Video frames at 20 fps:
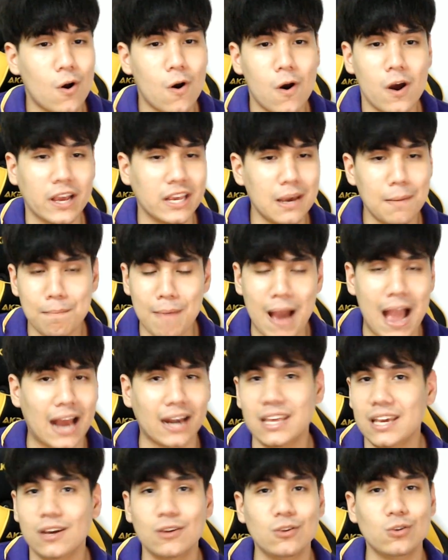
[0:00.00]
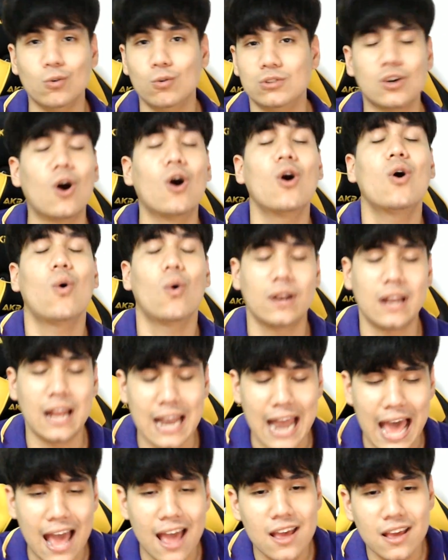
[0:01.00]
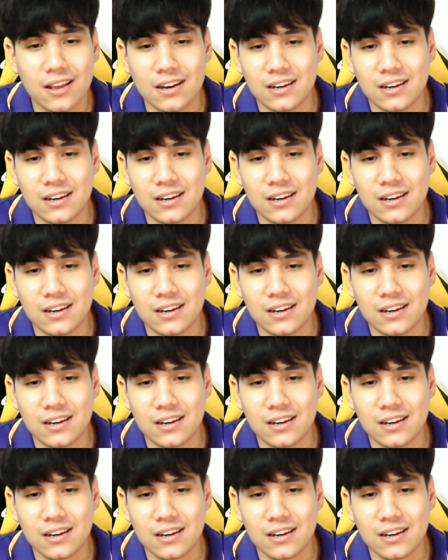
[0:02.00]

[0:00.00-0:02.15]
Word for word: ก็ ไอ้ยปากดีกันอยู่ 2 คนนั่นแหละ